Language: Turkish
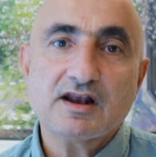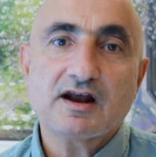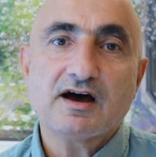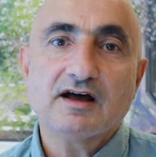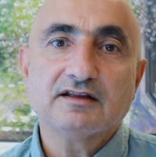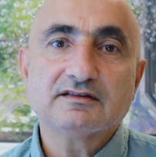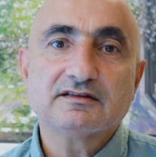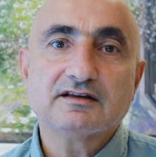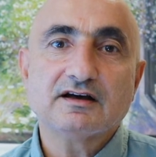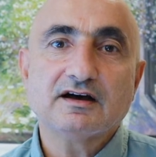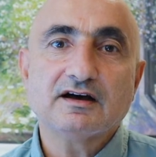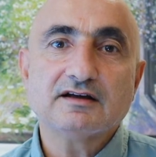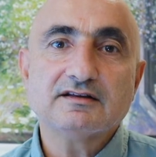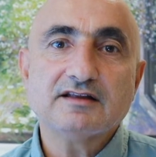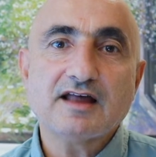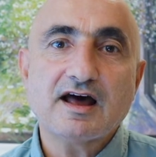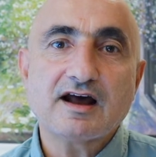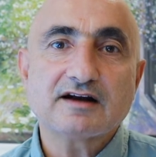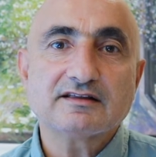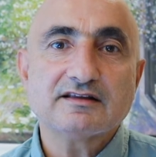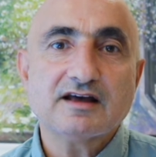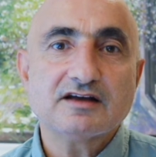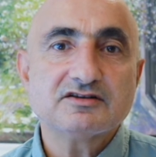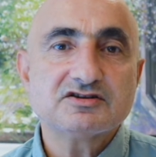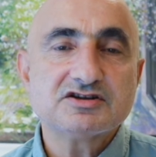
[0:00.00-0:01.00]
bir anda
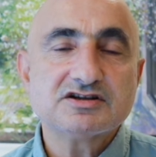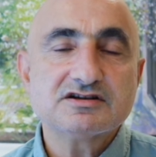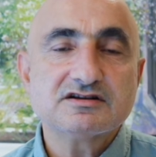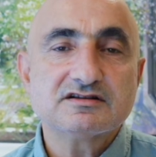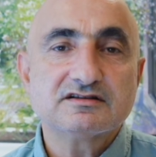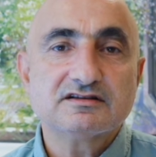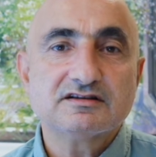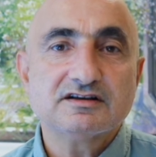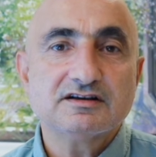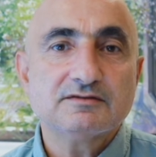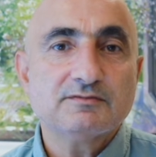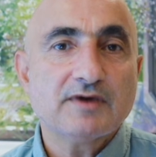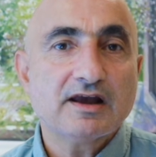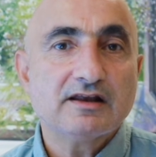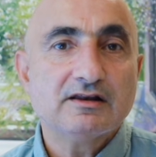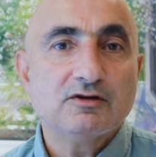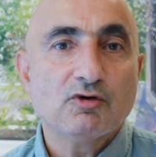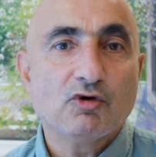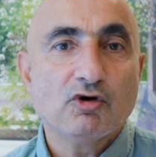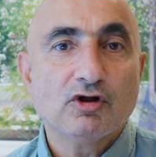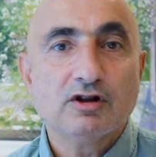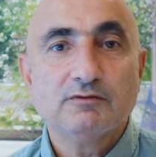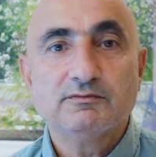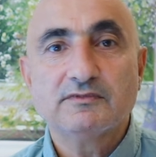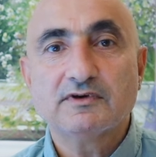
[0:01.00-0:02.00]
nereden çıktığı
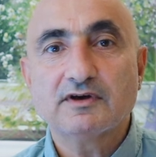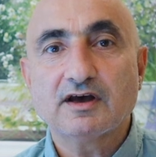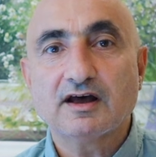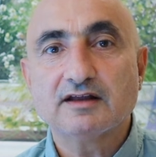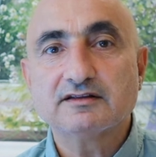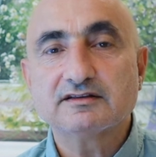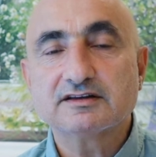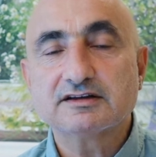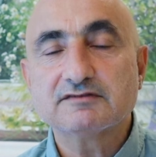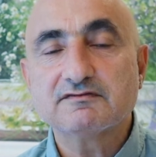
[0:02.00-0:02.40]
belli olmayan